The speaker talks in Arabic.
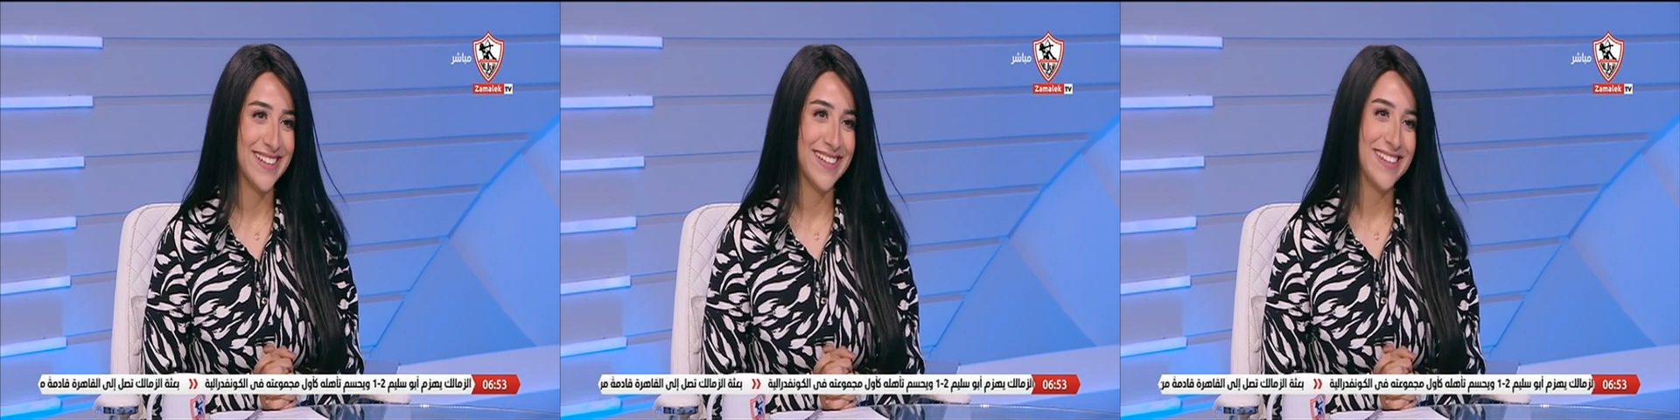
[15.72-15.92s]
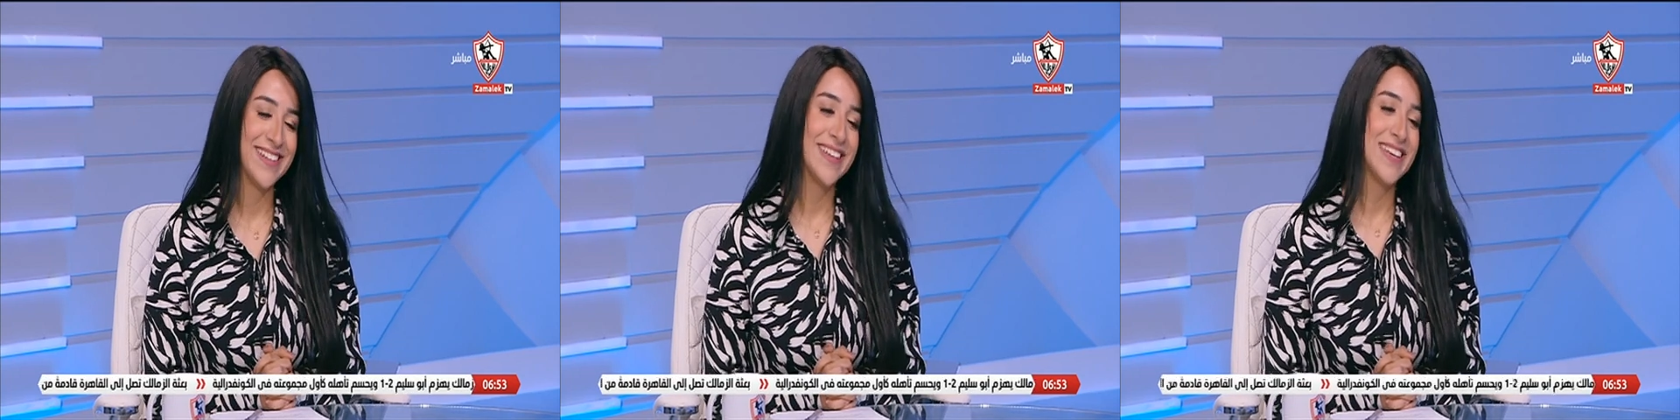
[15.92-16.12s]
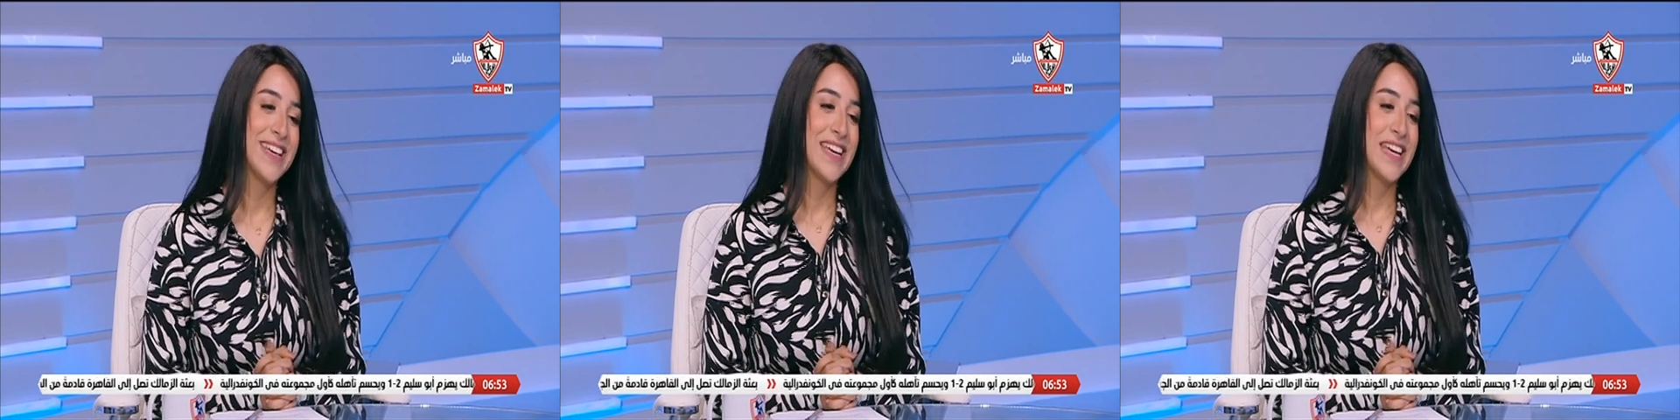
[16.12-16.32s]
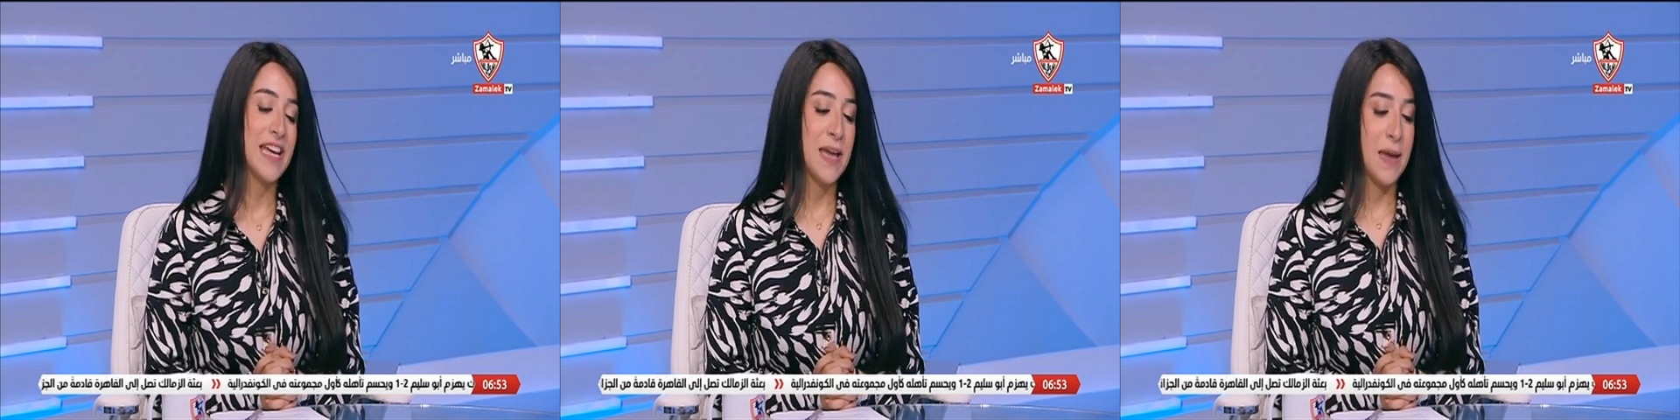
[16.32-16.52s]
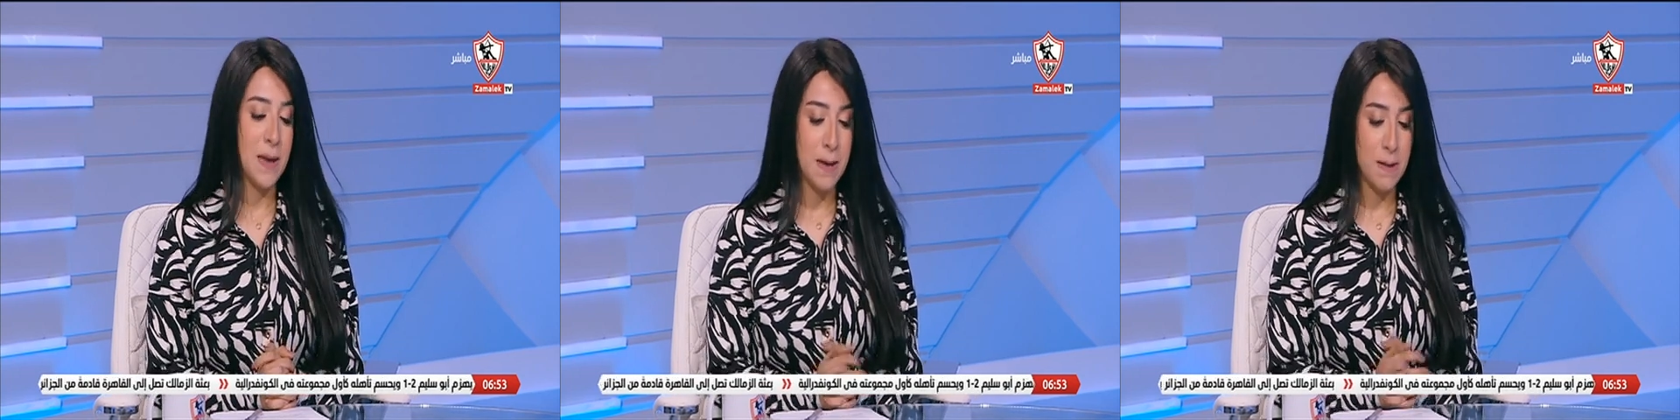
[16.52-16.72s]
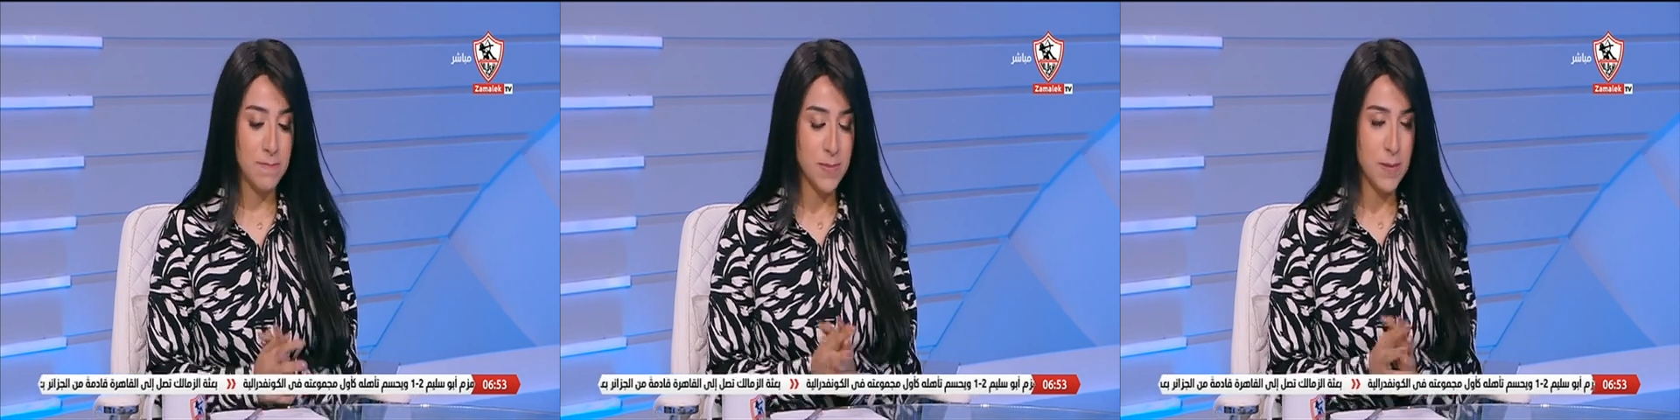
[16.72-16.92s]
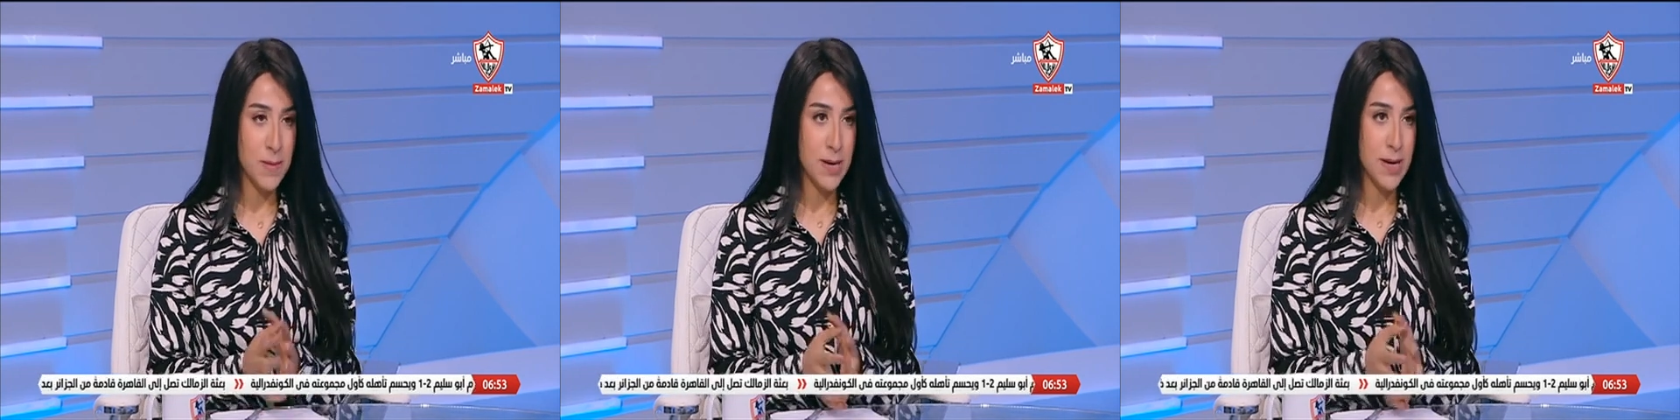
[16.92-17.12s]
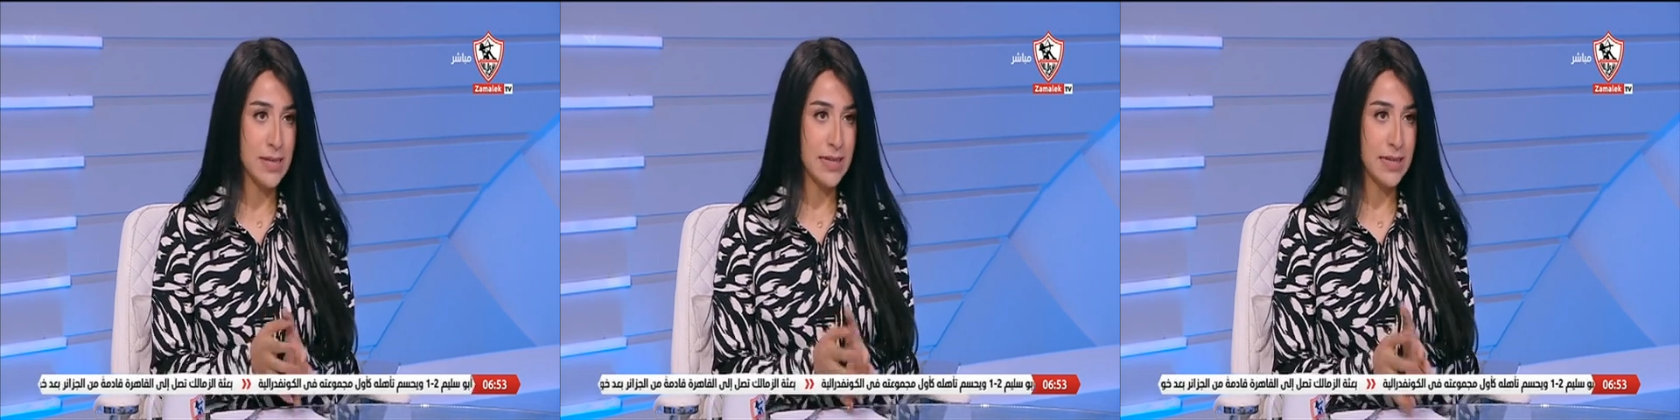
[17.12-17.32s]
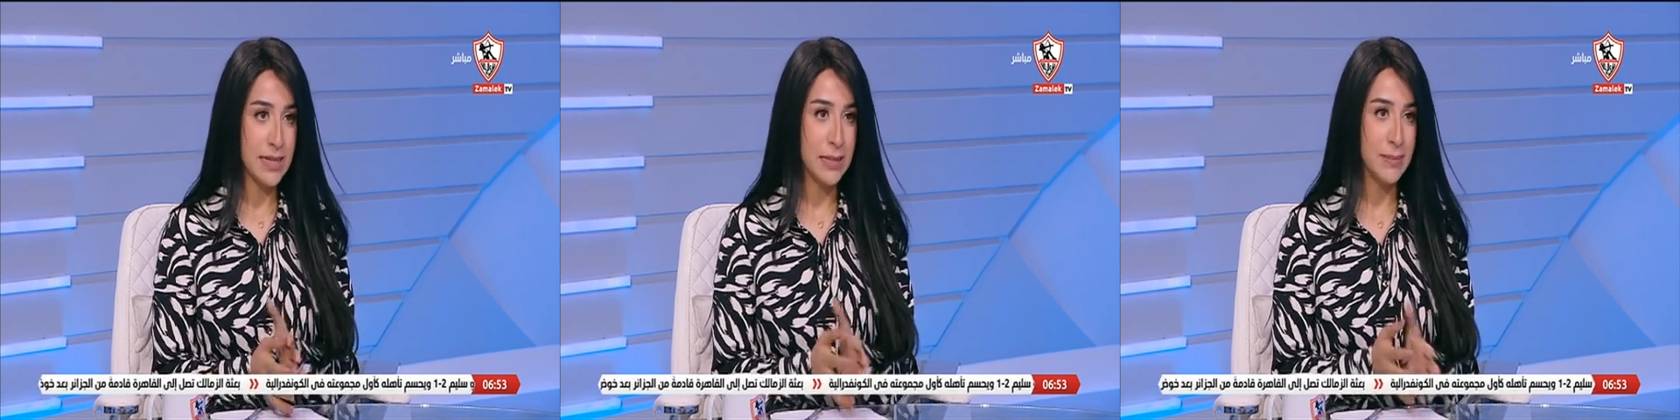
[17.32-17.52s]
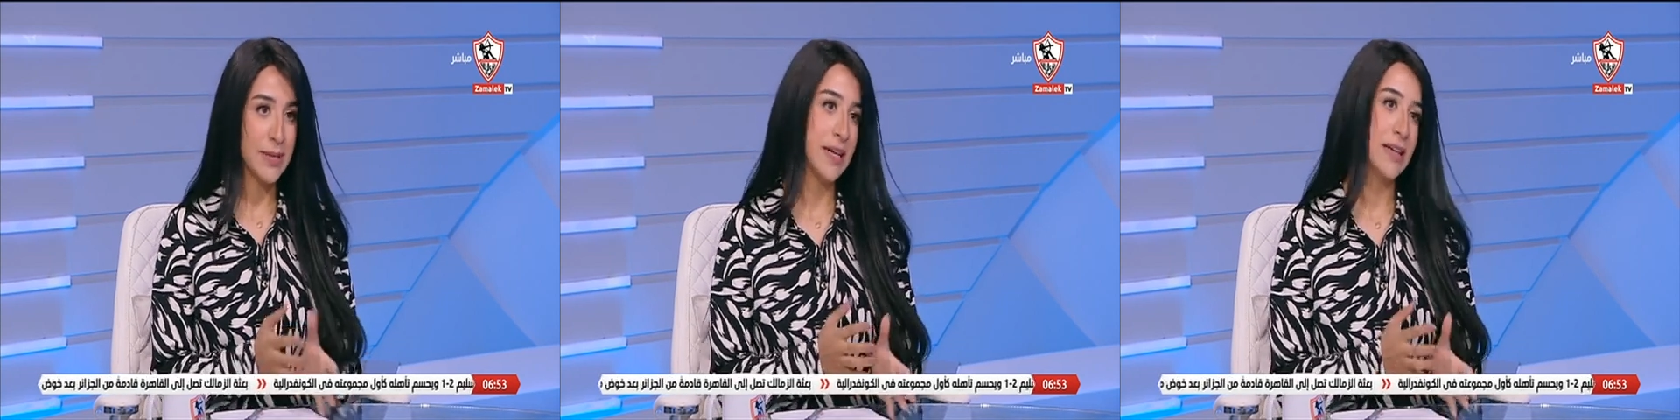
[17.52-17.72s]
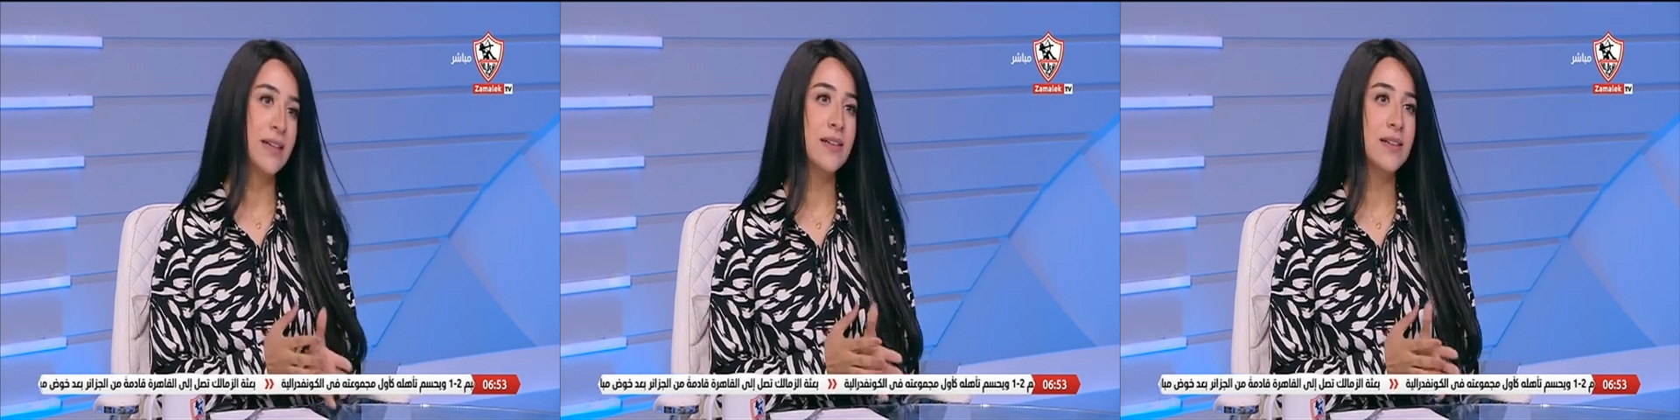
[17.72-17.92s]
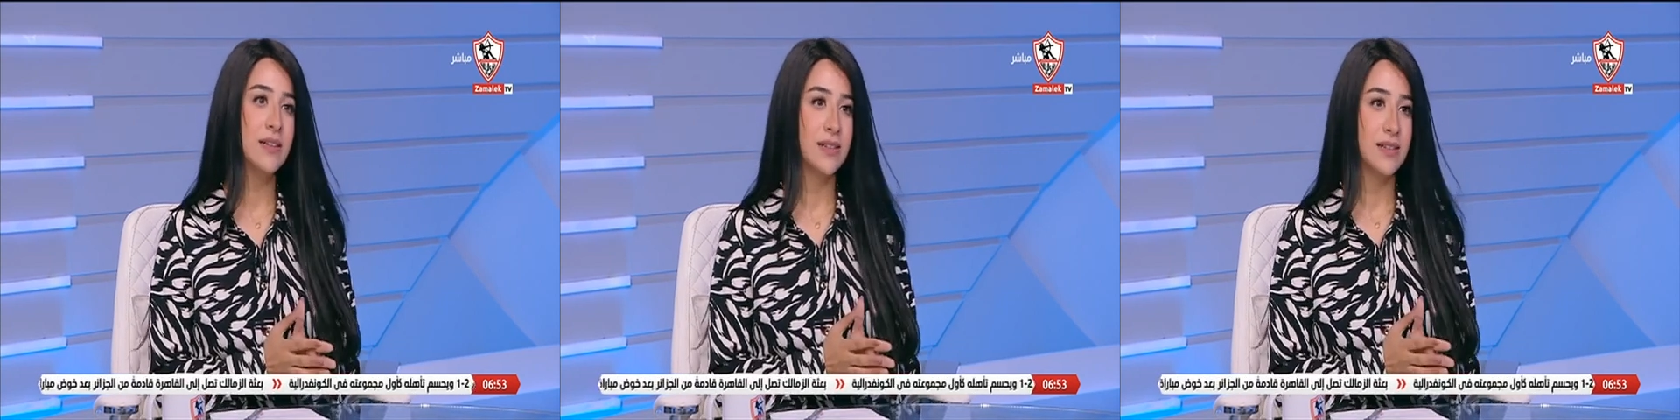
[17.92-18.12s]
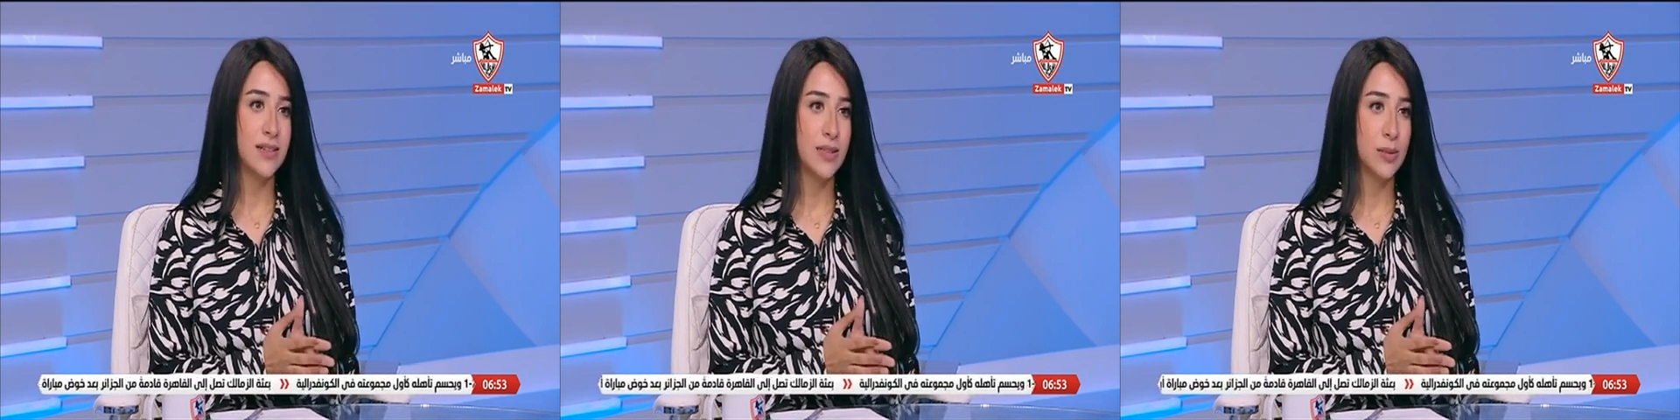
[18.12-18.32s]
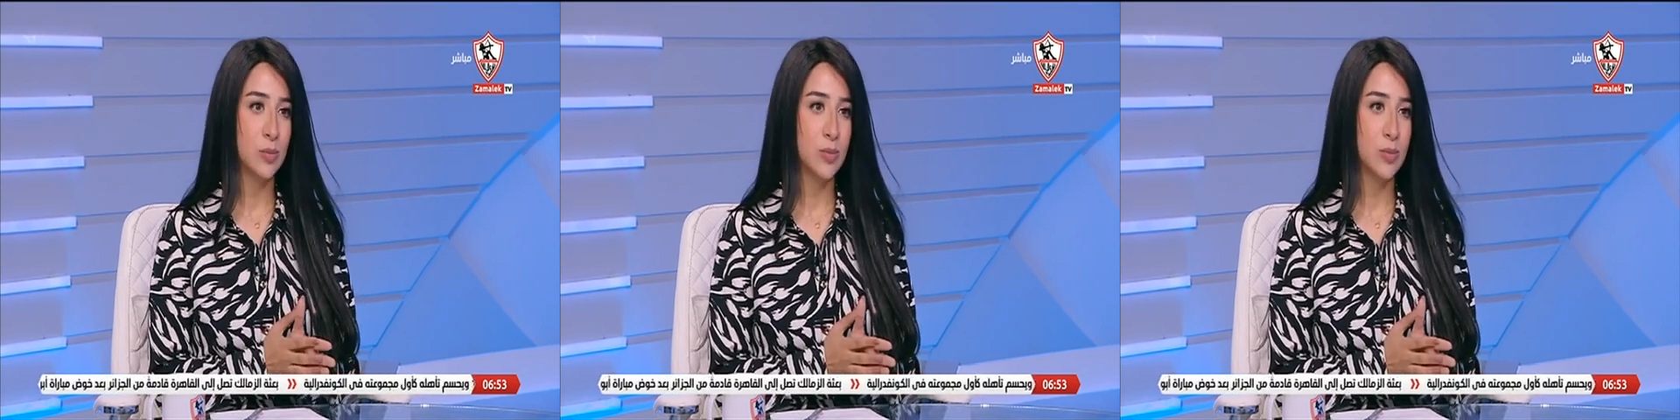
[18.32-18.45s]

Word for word: استاذ آه، طبعا عايزه اكلمك على آه،